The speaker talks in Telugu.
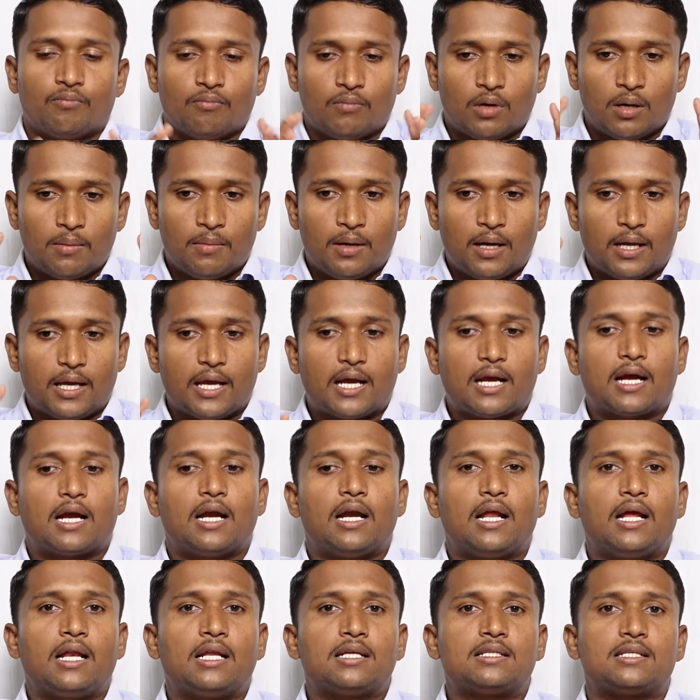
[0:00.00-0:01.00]
మనం
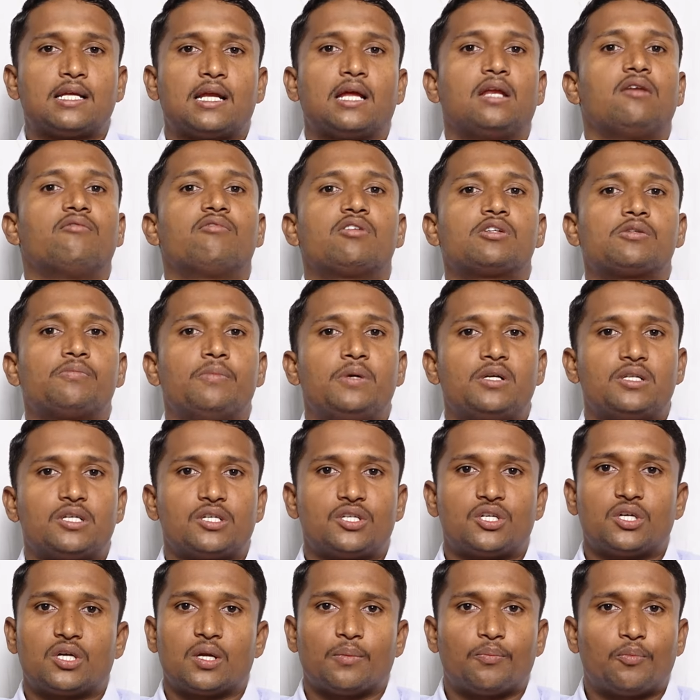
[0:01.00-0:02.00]
ఎక్కడైనా సరే ఇన్వెస్ట్మెంట్
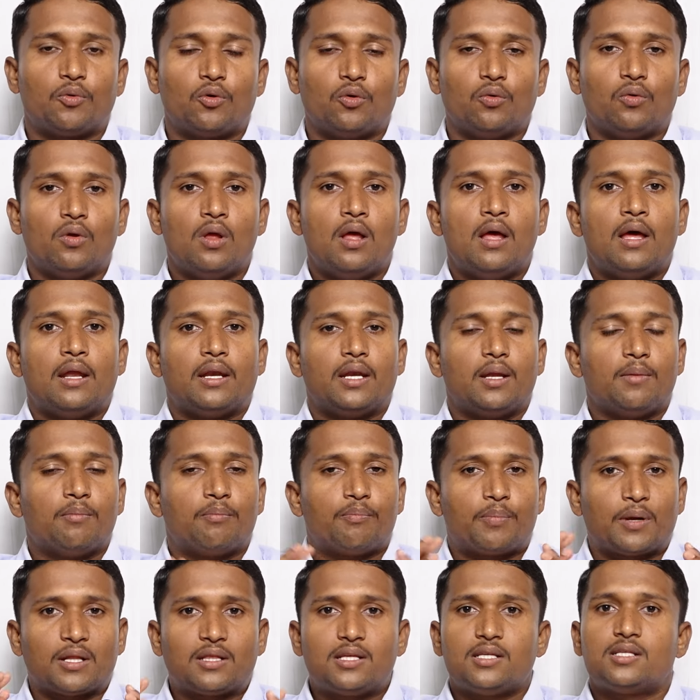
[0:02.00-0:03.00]
చేసేటప్పుడు నేను
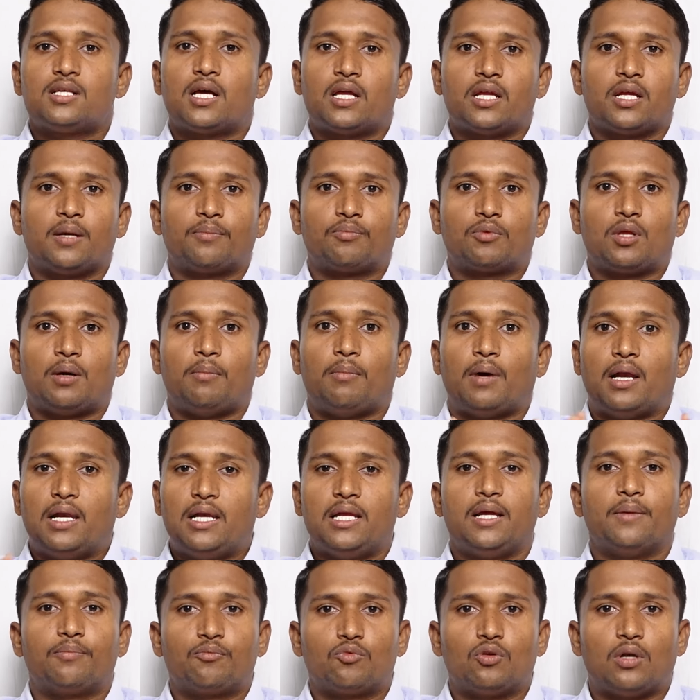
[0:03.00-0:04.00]
ప్రతిసారి చెప్తా
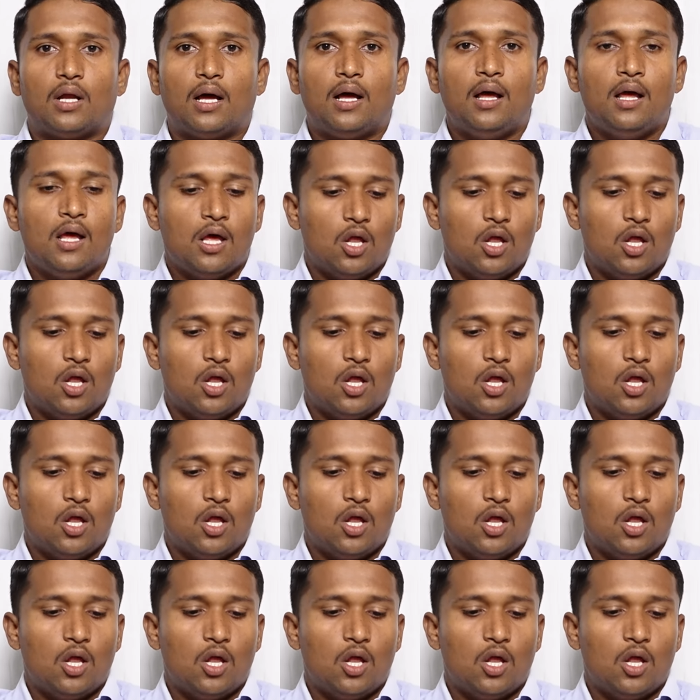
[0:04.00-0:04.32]
మళ్ళీ చెప్తున్నా